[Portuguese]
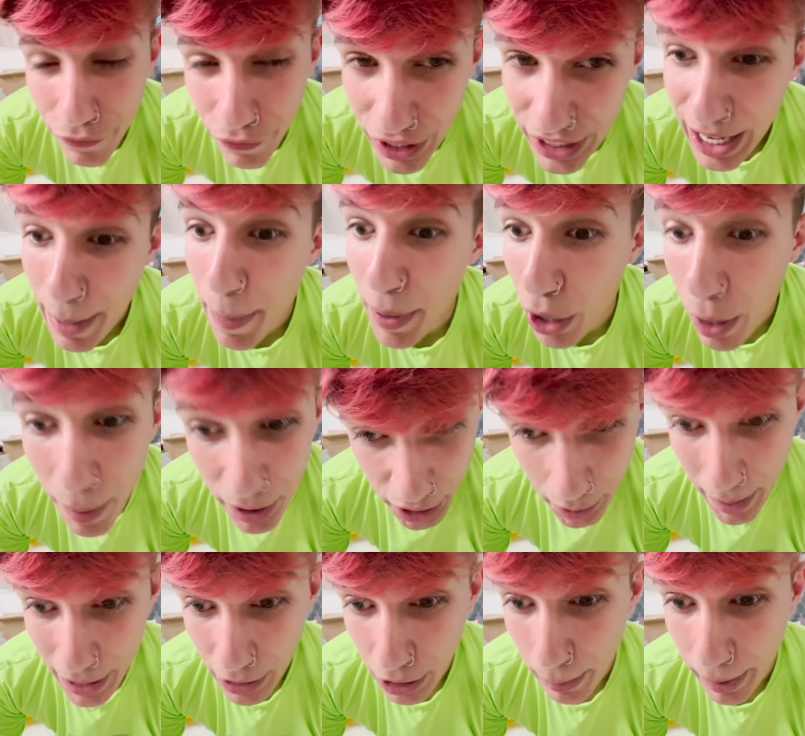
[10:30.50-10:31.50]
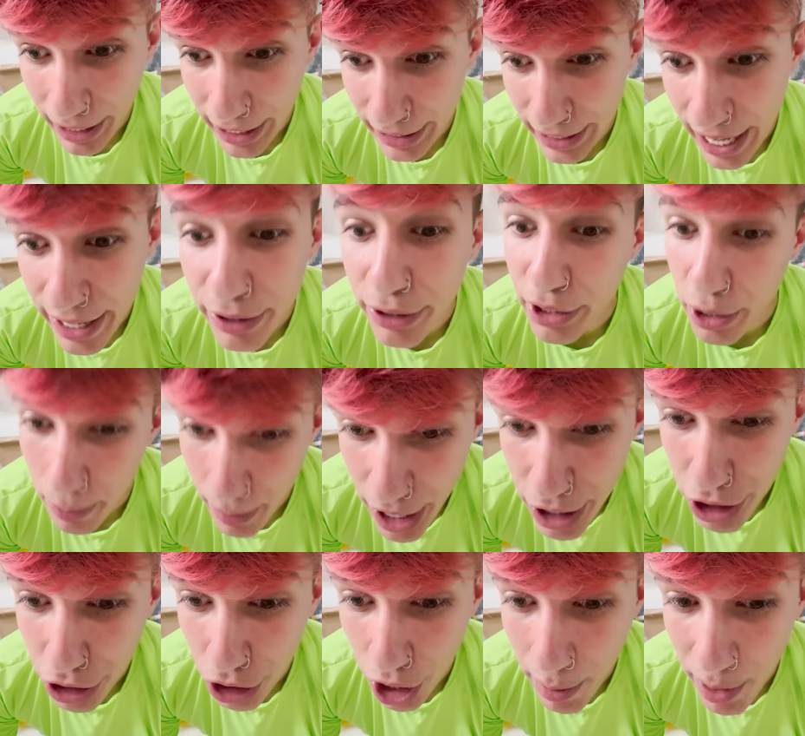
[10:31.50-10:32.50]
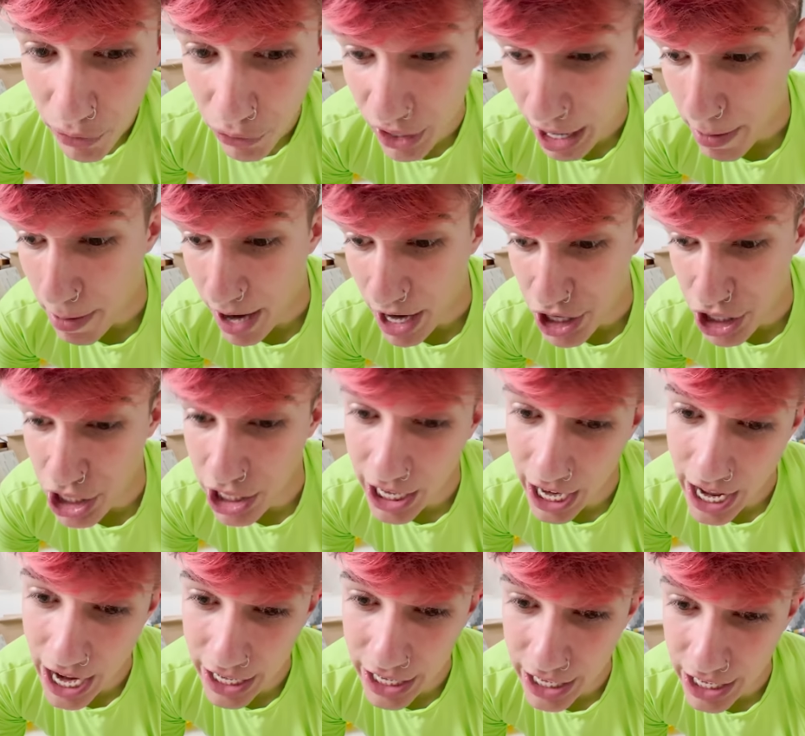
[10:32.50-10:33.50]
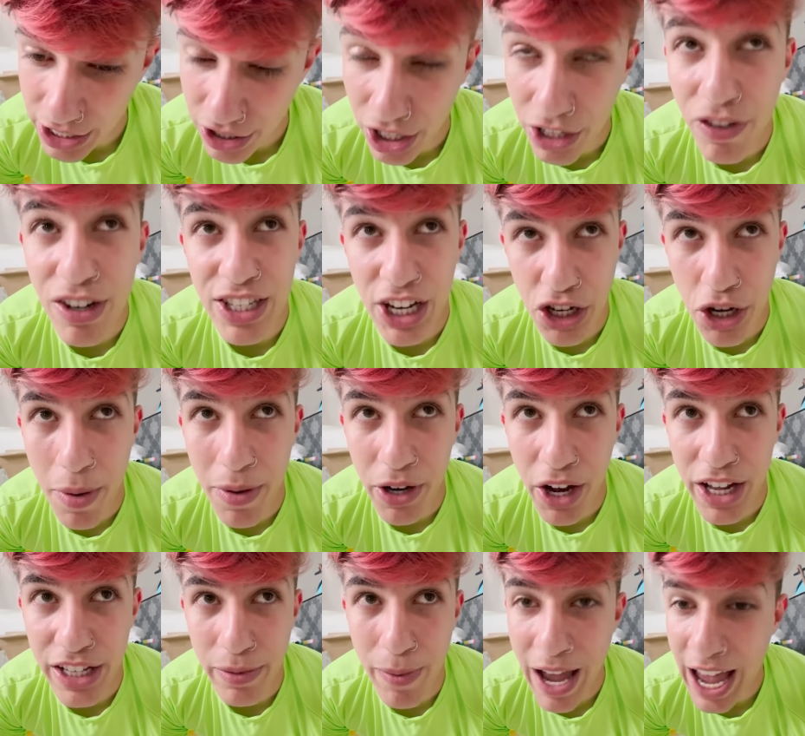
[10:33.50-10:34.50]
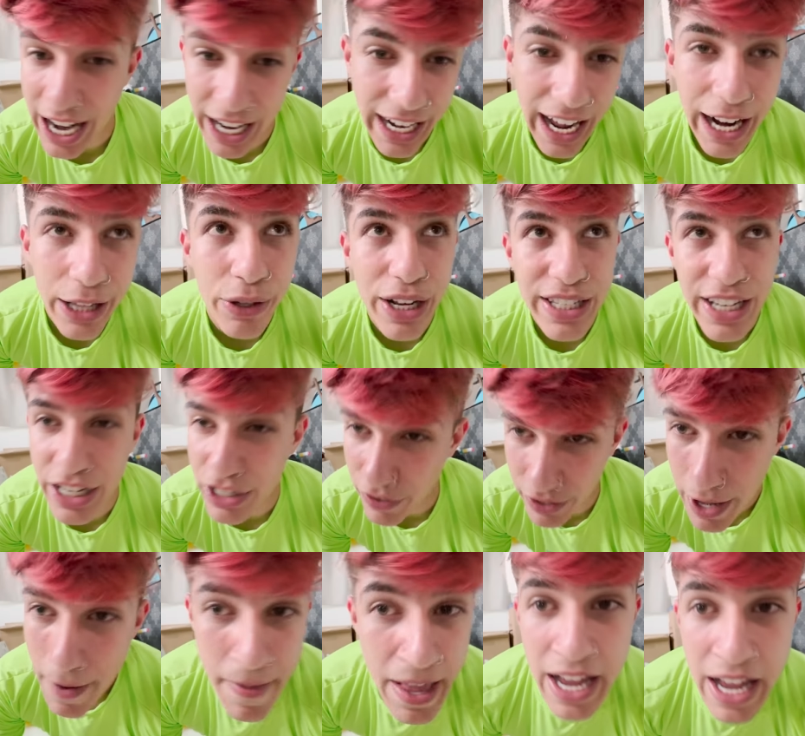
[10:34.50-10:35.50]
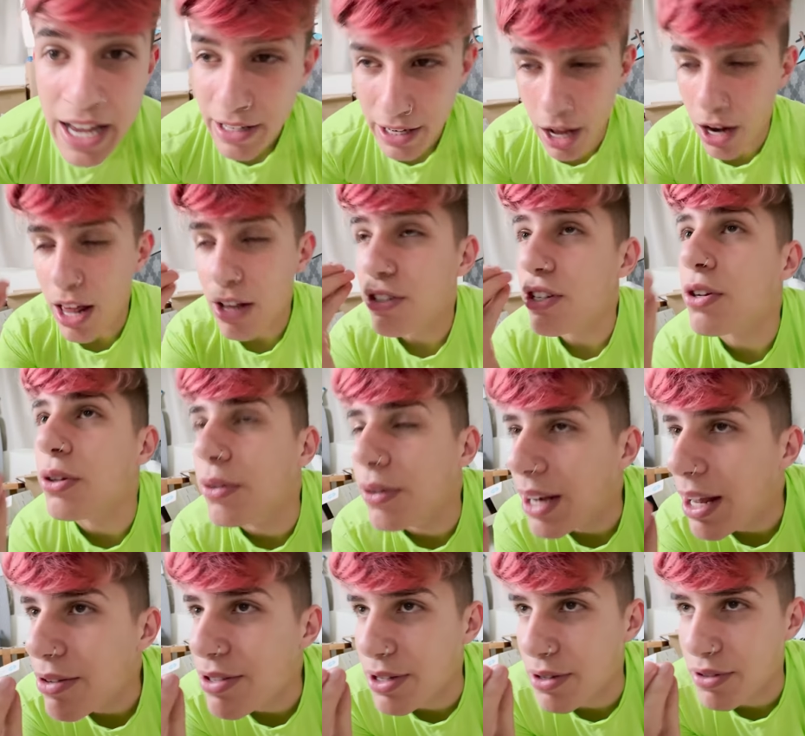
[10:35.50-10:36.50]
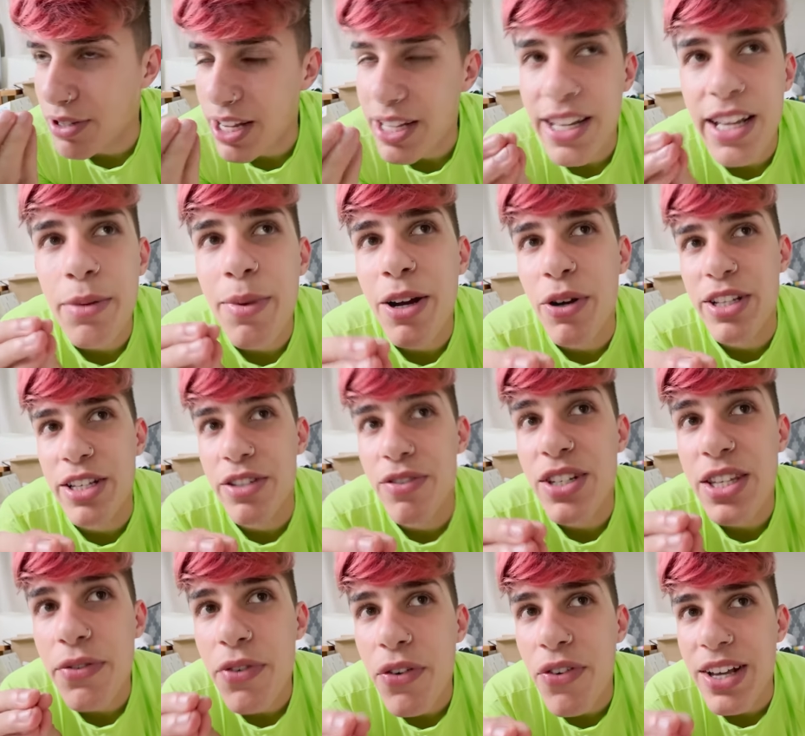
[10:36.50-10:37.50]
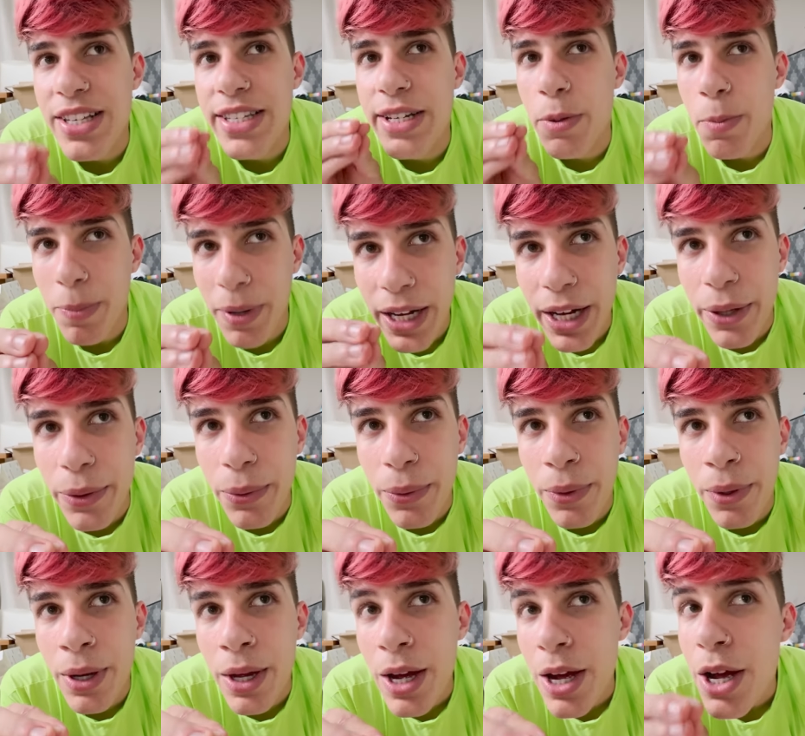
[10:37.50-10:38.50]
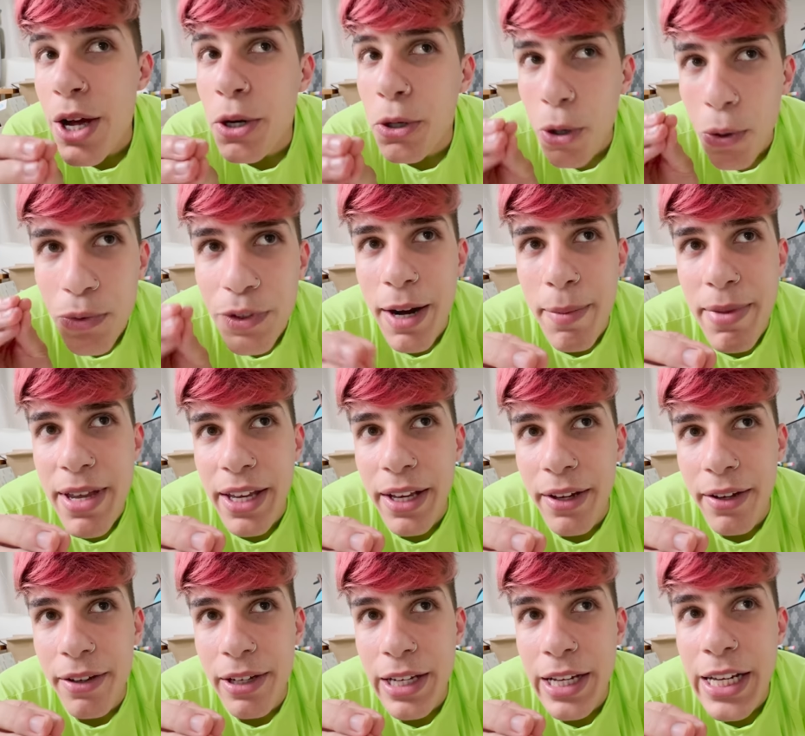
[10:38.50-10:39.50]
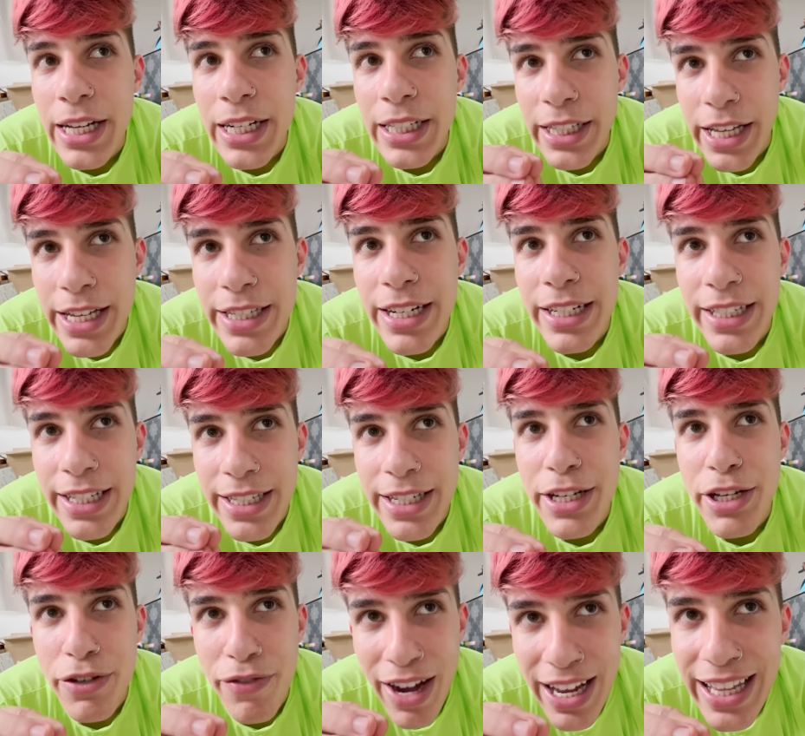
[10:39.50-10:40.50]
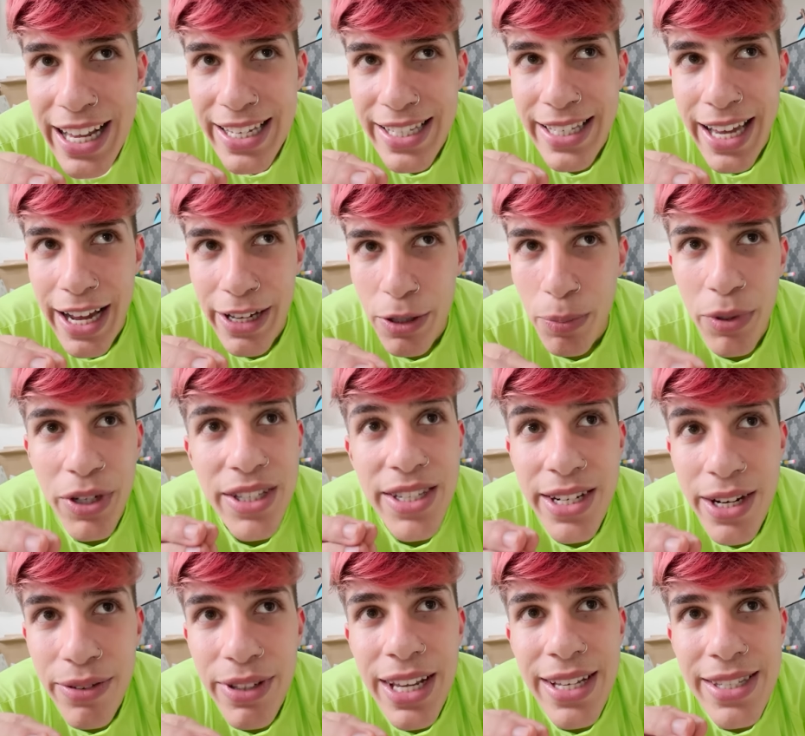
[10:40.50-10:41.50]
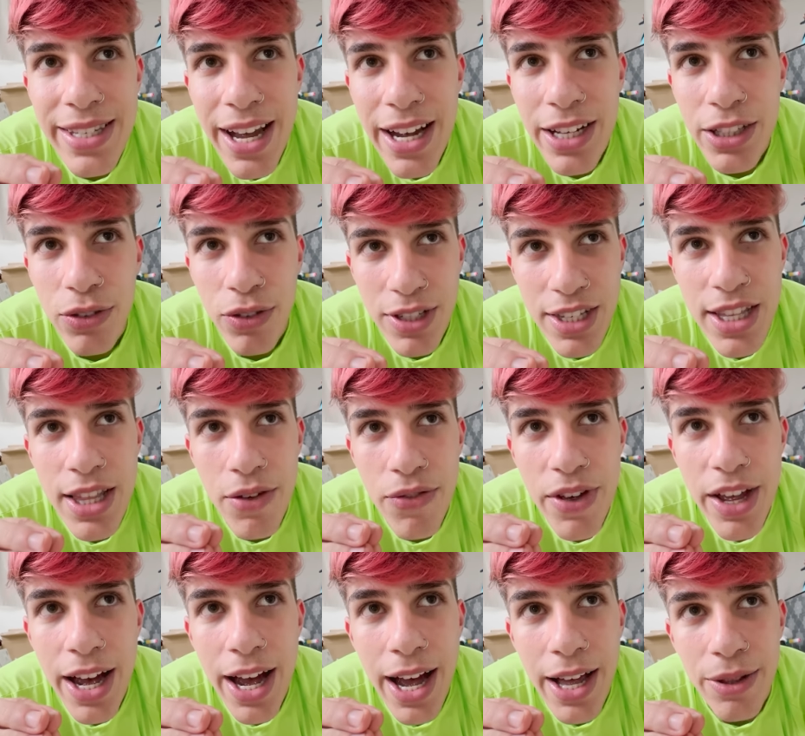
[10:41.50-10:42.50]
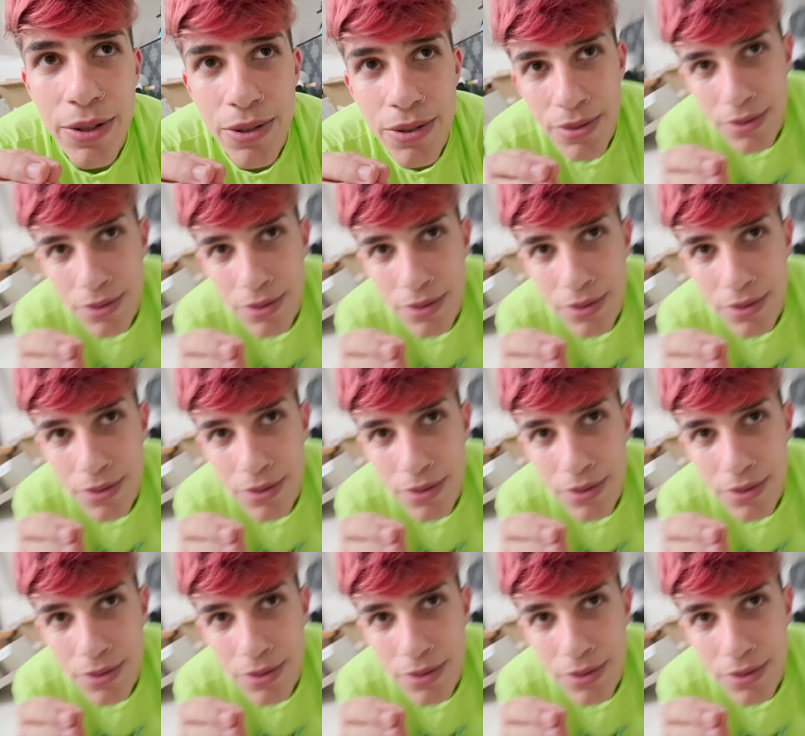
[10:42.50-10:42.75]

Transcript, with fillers: você pegou, botou uma cobra aqui dentro, eu tenho medo de cobra, eu fui lá, me bati, caí aqui, só que você achou que eu ia desmaiar na cara do adolescente. Leozinho, Leozinho, você entende uma coisa, se você for fazer um plano contra mim, tenha certeza que vai dar certo, porque se não der certo, você tá ferrado.